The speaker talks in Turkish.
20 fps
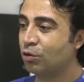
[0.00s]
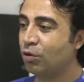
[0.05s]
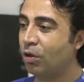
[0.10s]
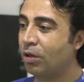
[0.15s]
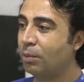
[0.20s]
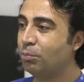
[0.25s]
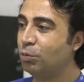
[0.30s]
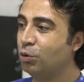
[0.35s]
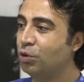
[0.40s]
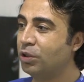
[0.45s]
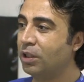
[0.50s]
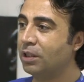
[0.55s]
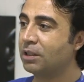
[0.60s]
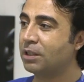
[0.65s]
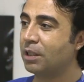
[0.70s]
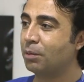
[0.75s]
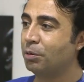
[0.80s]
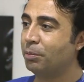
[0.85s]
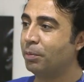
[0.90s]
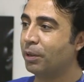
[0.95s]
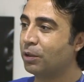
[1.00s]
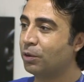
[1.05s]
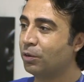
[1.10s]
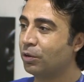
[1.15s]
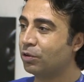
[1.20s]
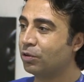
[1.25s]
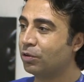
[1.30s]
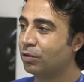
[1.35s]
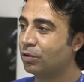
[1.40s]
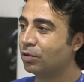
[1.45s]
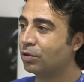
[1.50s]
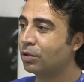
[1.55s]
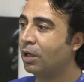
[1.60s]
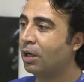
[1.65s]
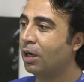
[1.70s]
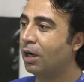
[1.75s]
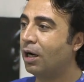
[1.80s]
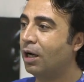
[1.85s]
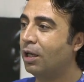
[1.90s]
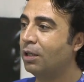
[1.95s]
Sonra bütçenize bir bakıyorsunuz.
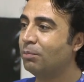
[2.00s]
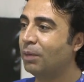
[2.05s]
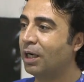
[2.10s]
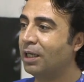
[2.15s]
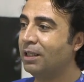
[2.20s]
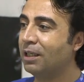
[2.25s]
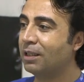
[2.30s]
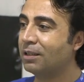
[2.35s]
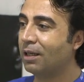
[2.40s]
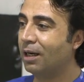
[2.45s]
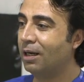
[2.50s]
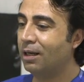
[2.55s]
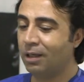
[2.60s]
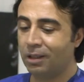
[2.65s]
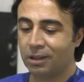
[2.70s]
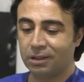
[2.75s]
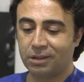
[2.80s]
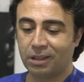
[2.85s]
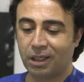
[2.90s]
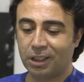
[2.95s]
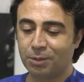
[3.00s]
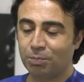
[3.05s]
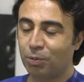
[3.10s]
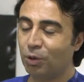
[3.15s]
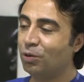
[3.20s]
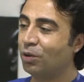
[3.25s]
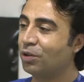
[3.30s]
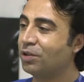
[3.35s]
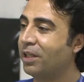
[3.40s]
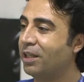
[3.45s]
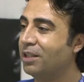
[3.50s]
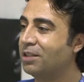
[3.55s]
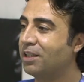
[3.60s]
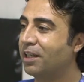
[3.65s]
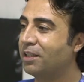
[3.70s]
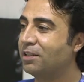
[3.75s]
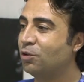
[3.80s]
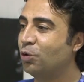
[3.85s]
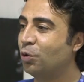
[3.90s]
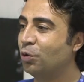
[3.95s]
Almanya'da saç botoks
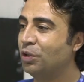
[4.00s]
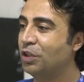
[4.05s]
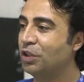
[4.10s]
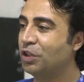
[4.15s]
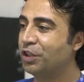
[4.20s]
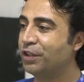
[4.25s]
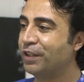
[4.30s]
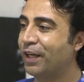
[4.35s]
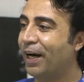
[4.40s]
enjeksiyonu için